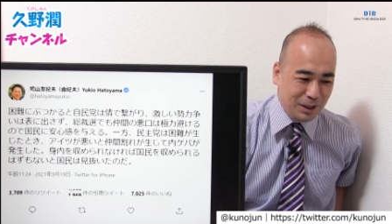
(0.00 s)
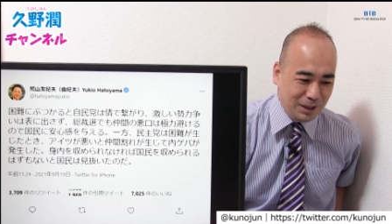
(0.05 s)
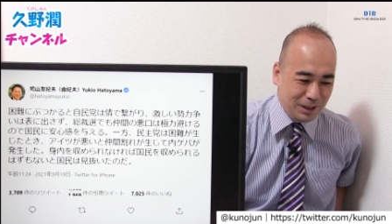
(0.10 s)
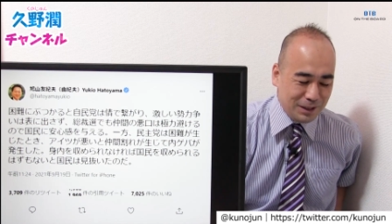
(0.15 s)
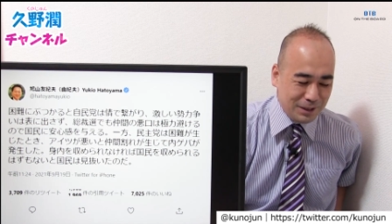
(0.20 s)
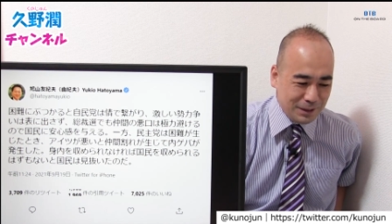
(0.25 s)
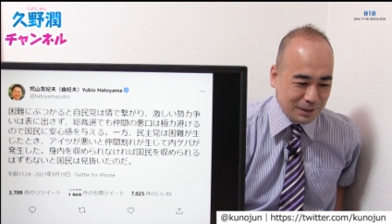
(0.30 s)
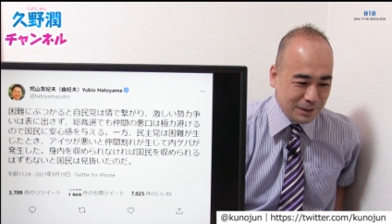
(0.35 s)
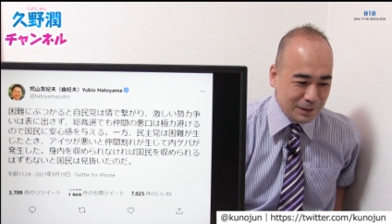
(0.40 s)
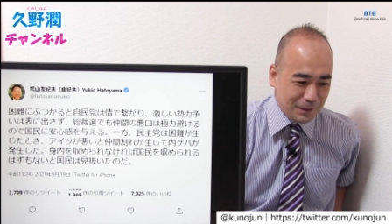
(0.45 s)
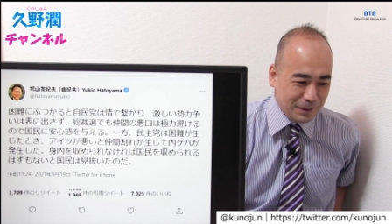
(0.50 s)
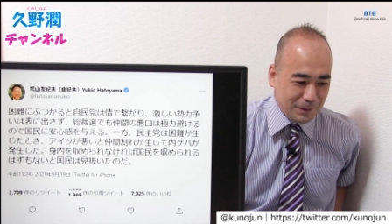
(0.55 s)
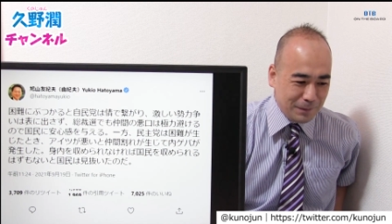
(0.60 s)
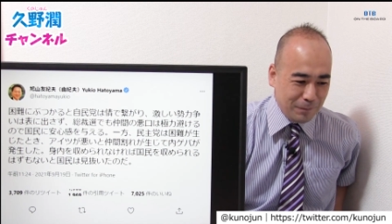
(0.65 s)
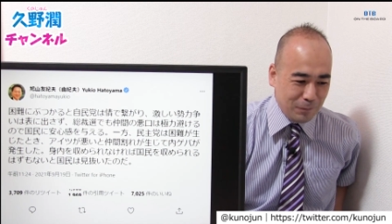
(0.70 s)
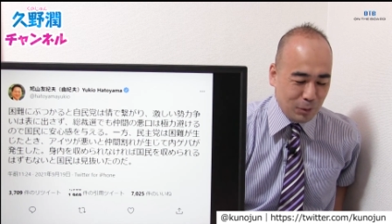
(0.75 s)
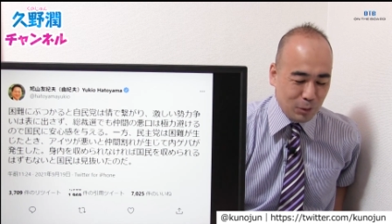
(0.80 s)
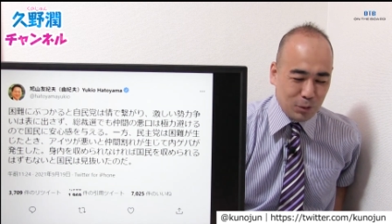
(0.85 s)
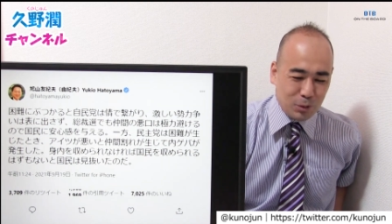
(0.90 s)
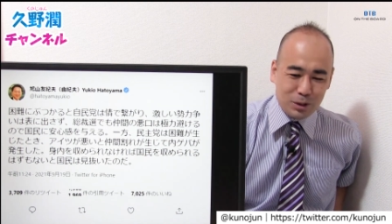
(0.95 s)
で、
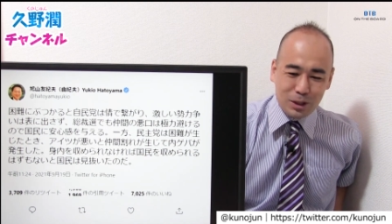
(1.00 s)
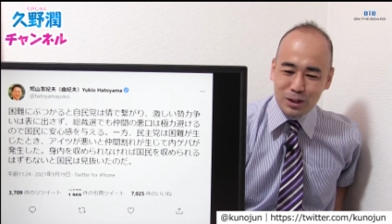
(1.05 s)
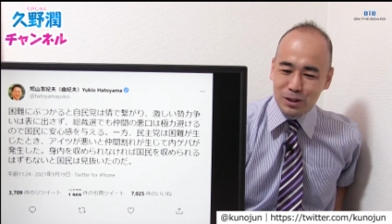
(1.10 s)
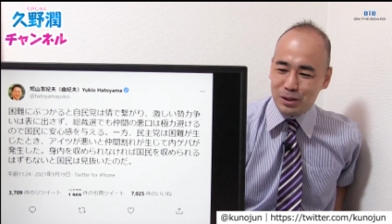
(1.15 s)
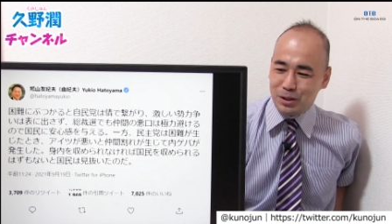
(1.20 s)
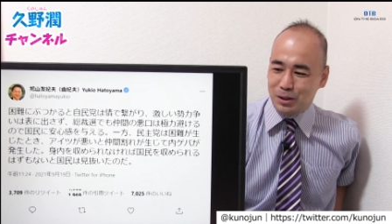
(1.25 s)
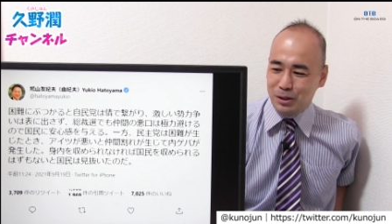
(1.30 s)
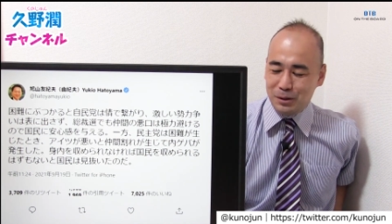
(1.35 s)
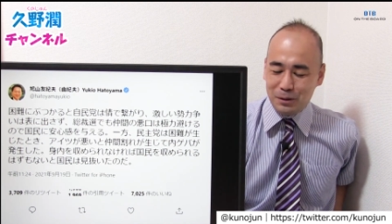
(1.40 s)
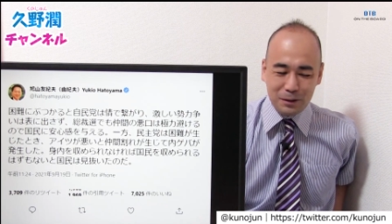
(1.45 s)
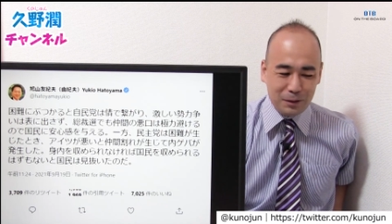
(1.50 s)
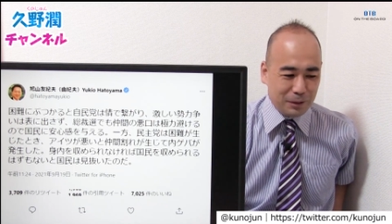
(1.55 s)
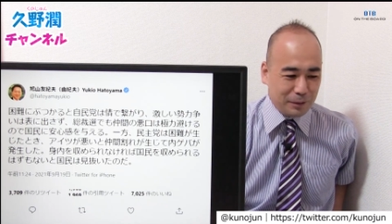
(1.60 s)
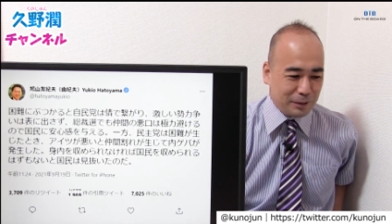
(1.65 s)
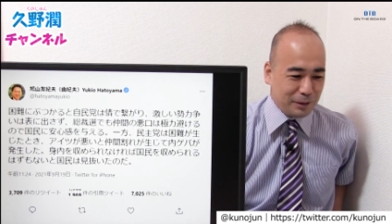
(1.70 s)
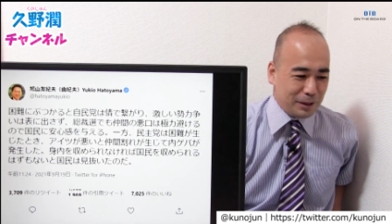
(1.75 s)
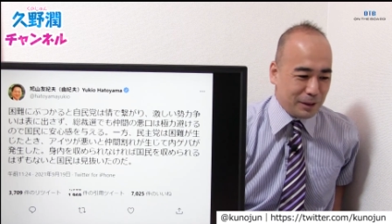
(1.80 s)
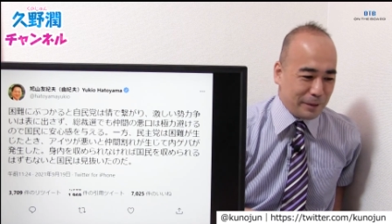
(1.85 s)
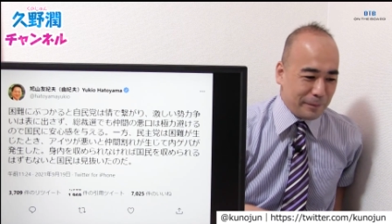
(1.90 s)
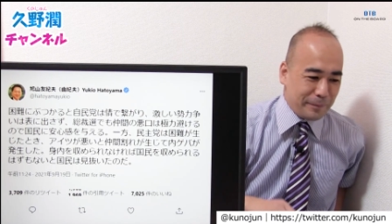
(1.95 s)
物差しって、う
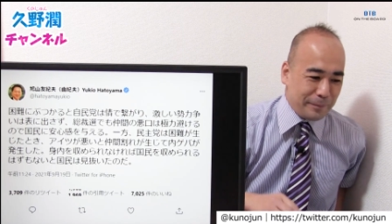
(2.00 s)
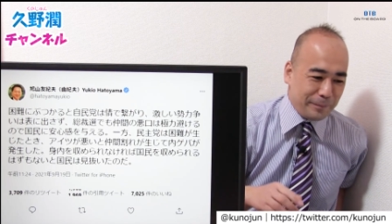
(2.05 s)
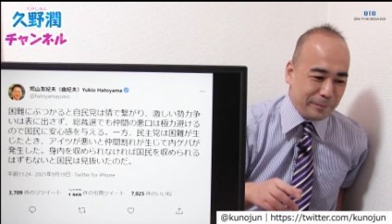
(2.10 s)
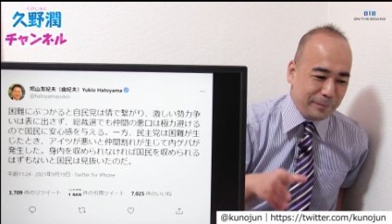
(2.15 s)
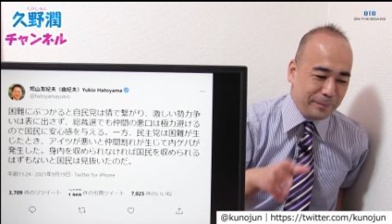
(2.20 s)
ん、で、